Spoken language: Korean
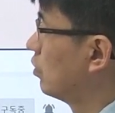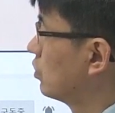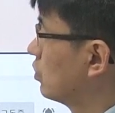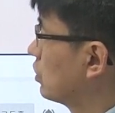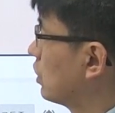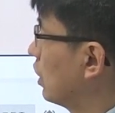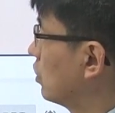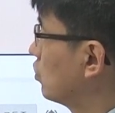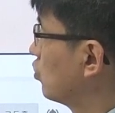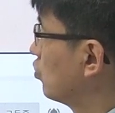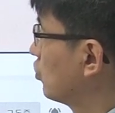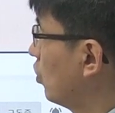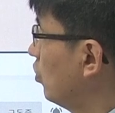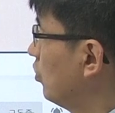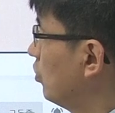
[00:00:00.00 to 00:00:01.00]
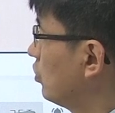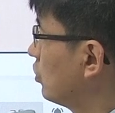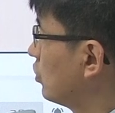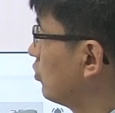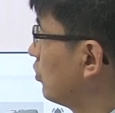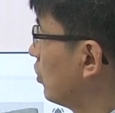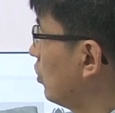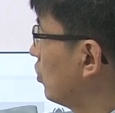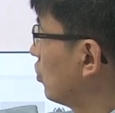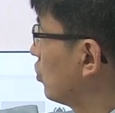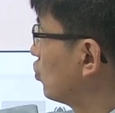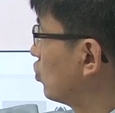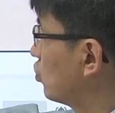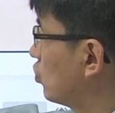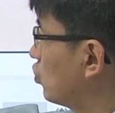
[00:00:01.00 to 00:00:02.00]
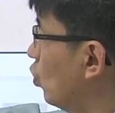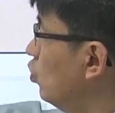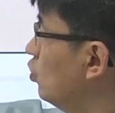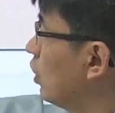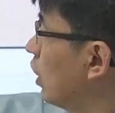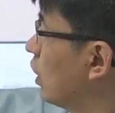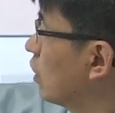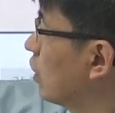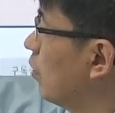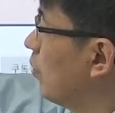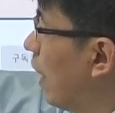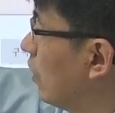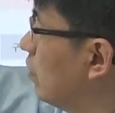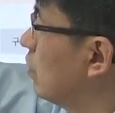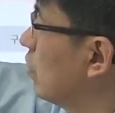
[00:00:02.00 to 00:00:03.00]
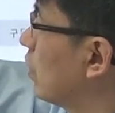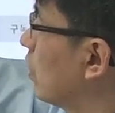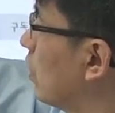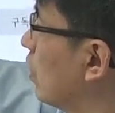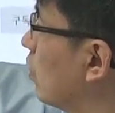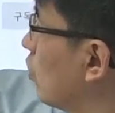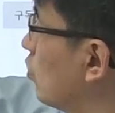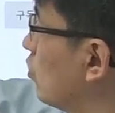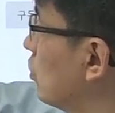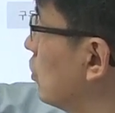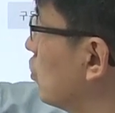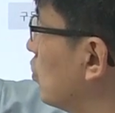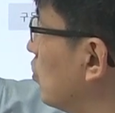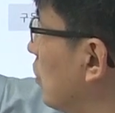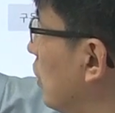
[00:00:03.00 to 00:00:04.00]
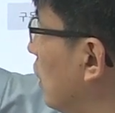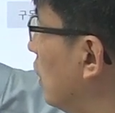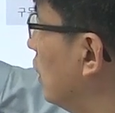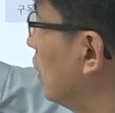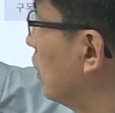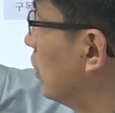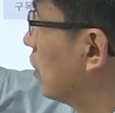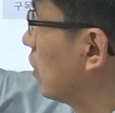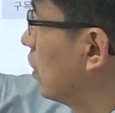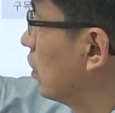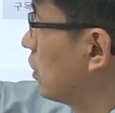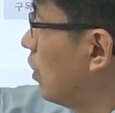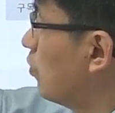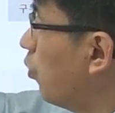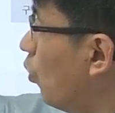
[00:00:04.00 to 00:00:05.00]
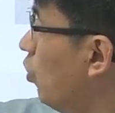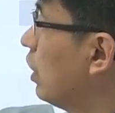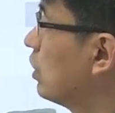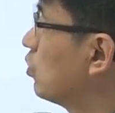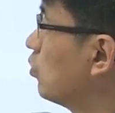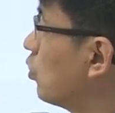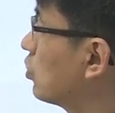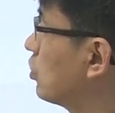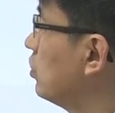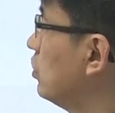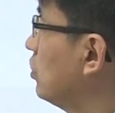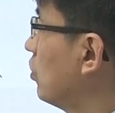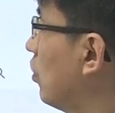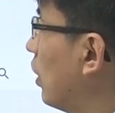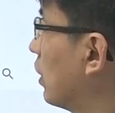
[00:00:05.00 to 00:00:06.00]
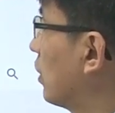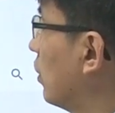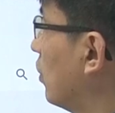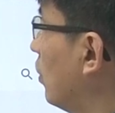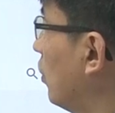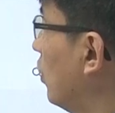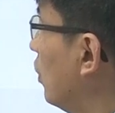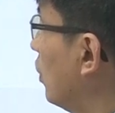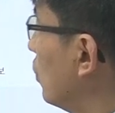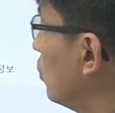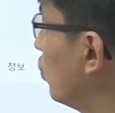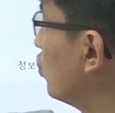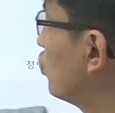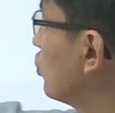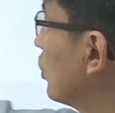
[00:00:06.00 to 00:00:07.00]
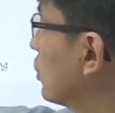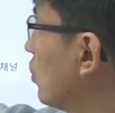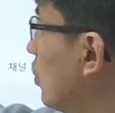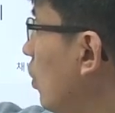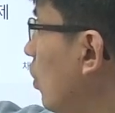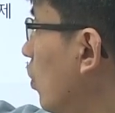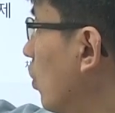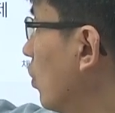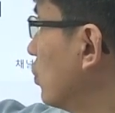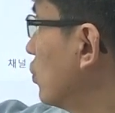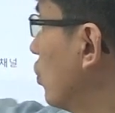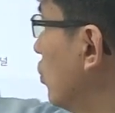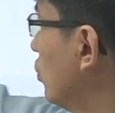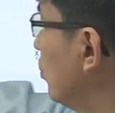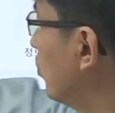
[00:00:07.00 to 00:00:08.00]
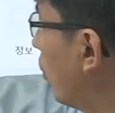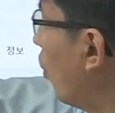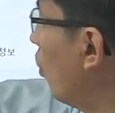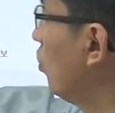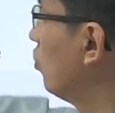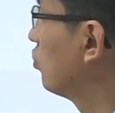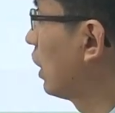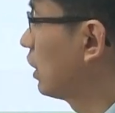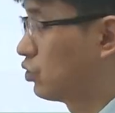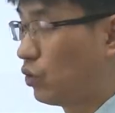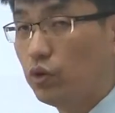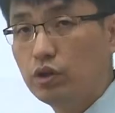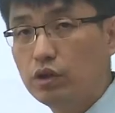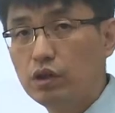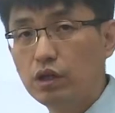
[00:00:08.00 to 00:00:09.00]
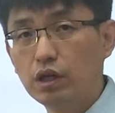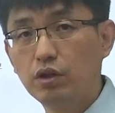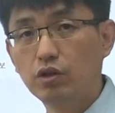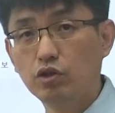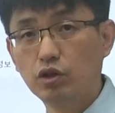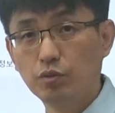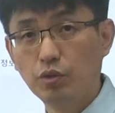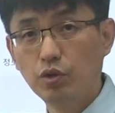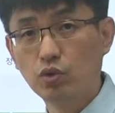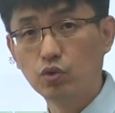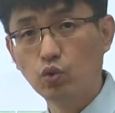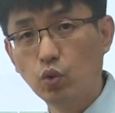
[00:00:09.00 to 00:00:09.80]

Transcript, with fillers: 그래서 제가 좀 설명을 드리면 여기 좋은 강의가 많은데 여러분들이 좀 이렇게 잘 몰라서 못 듣는 것 같아요. 요 중에서 저는 뭘로 다 정리를 해놨냐면